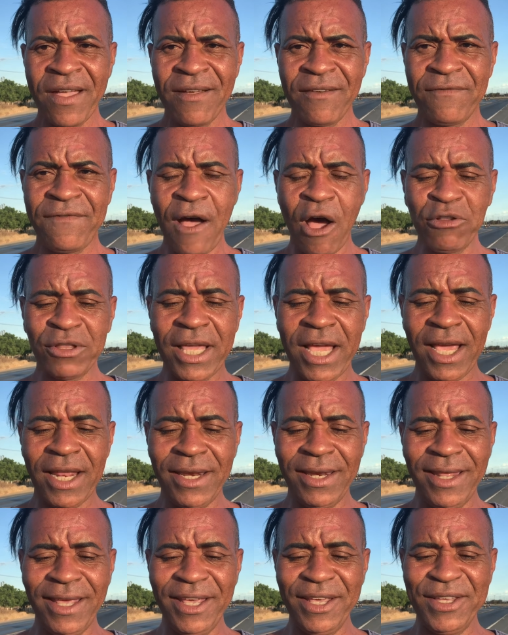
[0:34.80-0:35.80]

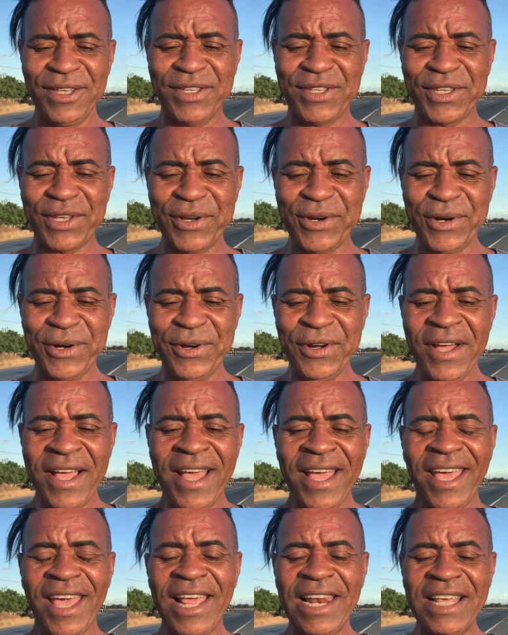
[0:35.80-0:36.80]
Valdenísio,
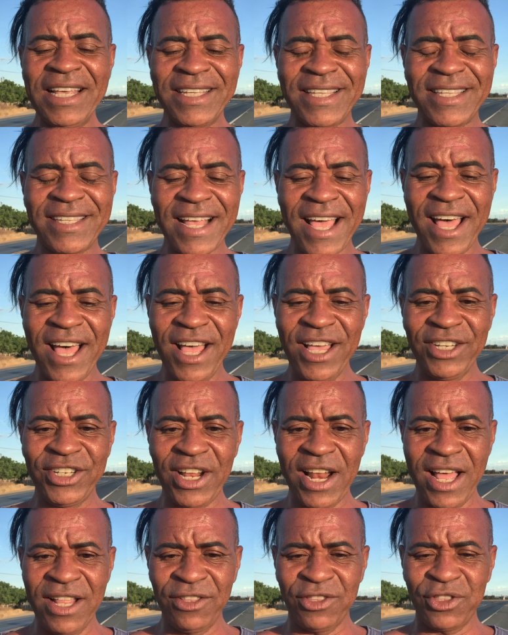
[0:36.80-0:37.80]

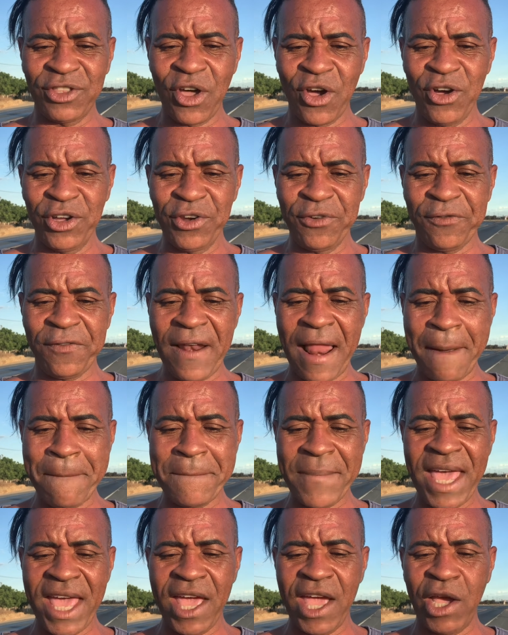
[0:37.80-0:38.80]
Elisângela, Antônio
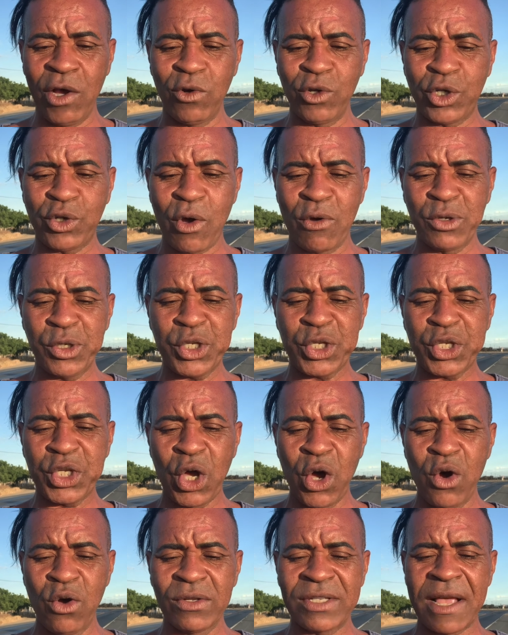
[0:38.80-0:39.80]
Flamengo, João
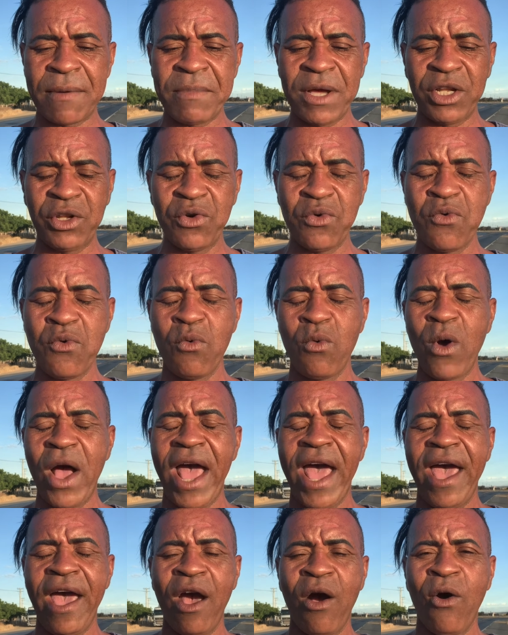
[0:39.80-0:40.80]
Souza,
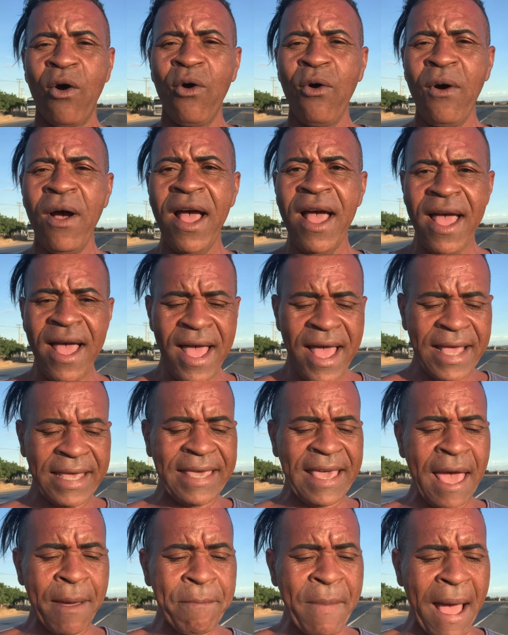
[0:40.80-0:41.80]
Manuel,
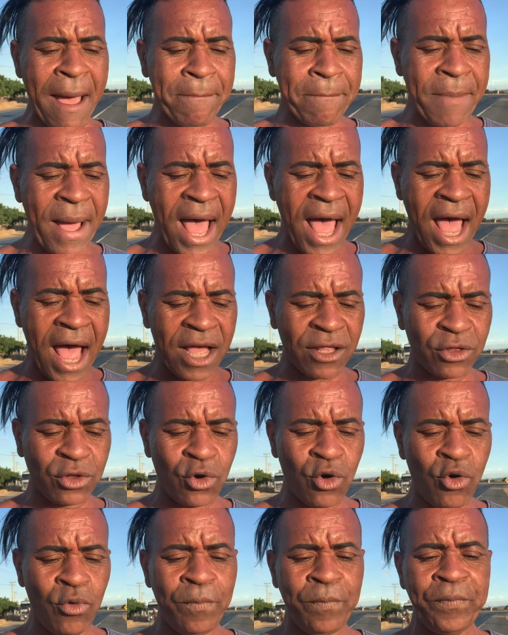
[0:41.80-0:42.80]
que é
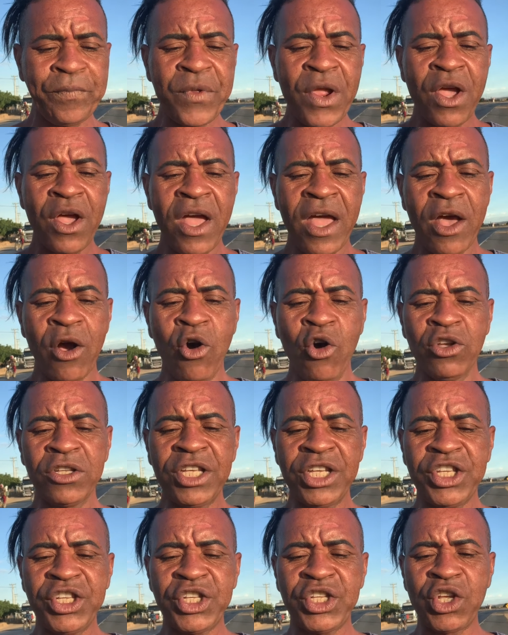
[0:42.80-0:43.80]
babado,
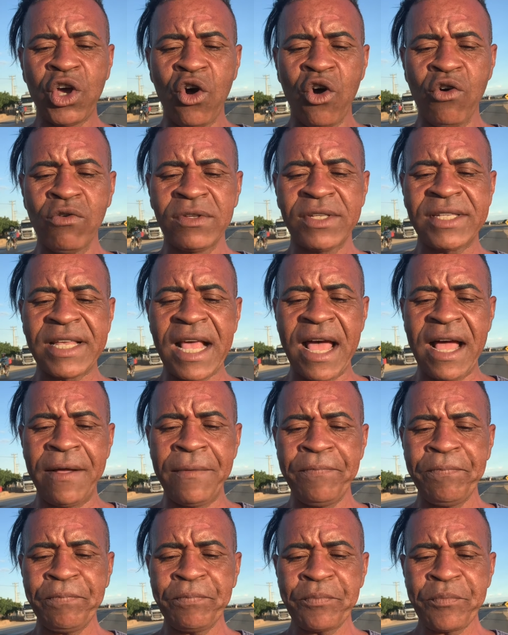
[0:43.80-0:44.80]
Rose Souza.
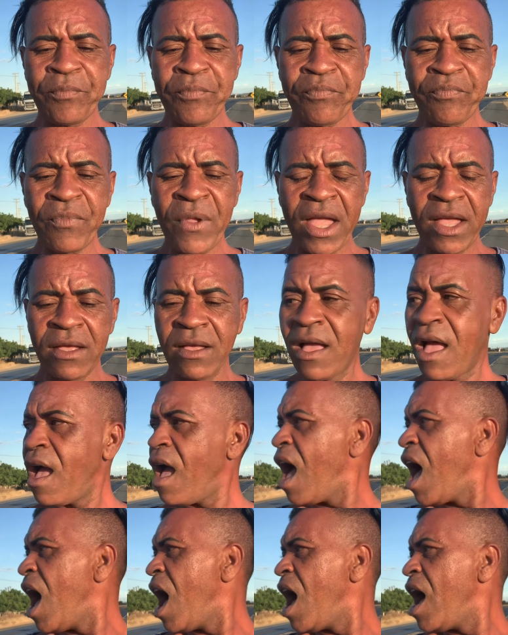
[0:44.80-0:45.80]

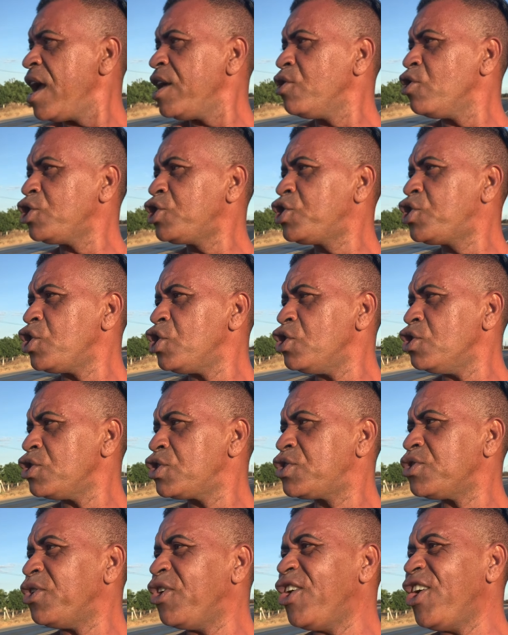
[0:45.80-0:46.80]
Ai,
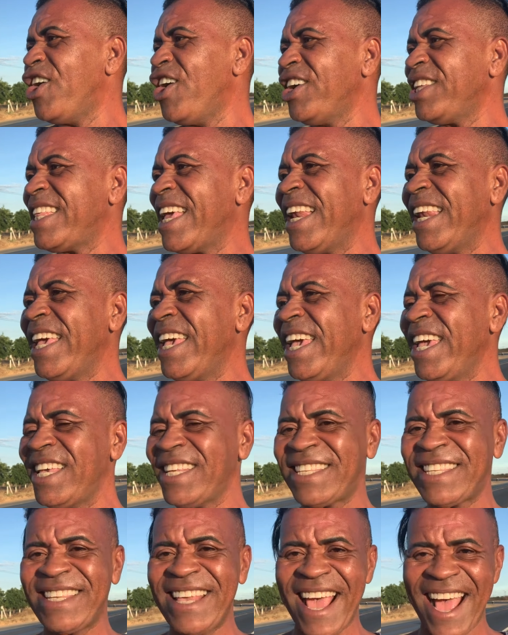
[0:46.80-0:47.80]
gostoso. Oi,
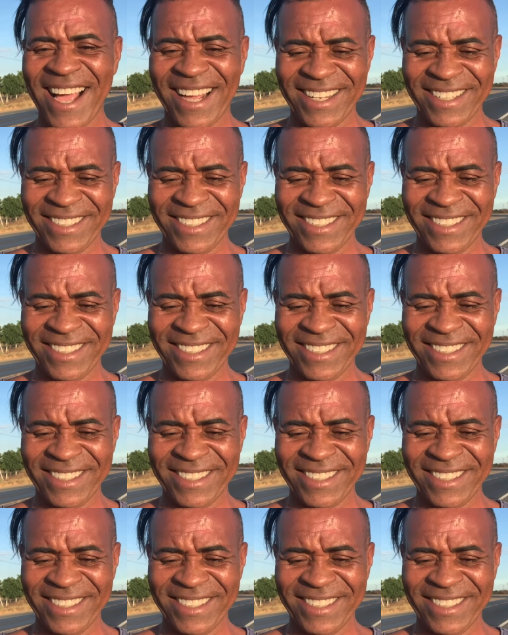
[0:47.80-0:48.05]
delícia.